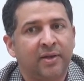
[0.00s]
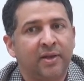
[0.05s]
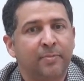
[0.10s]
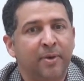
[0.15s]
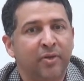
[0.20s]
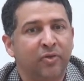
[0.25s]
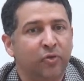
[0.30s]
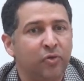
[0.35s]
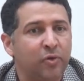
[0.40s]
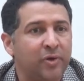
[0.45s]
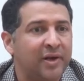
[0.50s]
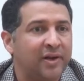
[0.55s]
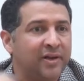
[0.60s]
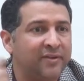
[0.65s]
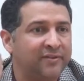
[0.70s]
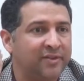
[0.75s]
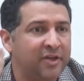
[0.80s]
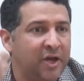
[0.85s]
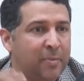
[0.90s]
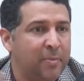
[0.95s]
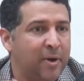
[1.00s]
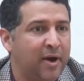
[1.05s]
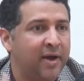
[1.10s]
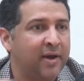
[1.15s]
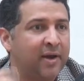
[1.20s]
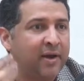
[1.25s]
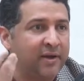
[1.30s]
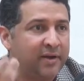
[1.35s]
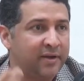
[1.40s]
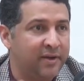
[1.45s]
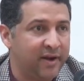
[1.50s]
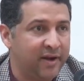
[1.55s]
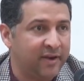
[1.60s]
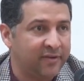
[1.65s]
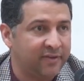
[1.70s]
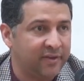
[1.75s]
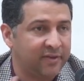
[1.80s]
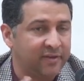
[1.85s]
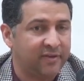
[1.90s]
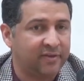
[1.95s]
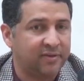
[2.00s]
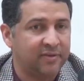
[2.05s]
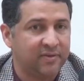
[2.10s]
المنظور الاستعماري لدراسه